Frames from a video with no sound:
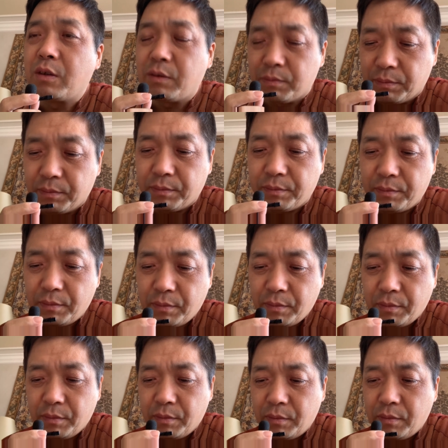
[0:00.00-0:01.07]
嗯，
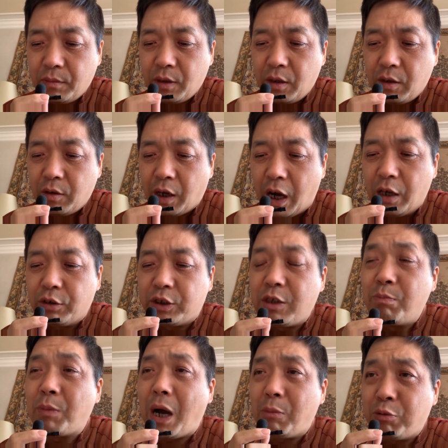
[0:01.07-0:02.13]
还有
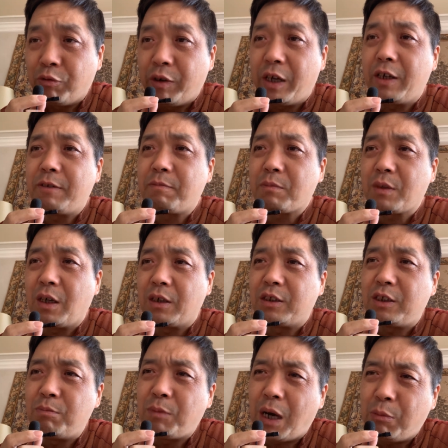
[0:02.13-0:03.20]
津巴布韦啊，
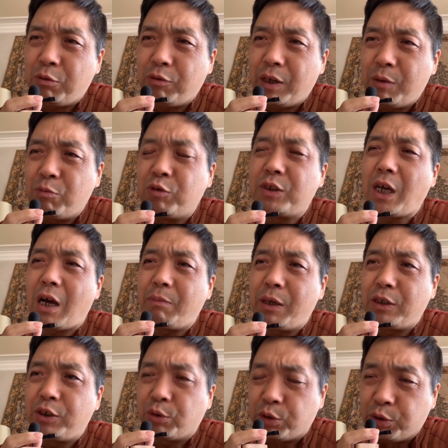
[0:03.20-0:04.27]
津巴布韦穆加贝
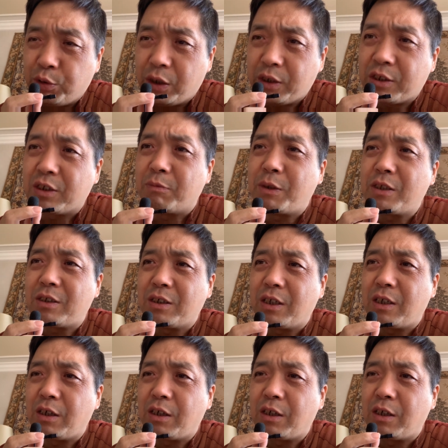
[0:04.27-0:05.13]
九十多了，死没死啊？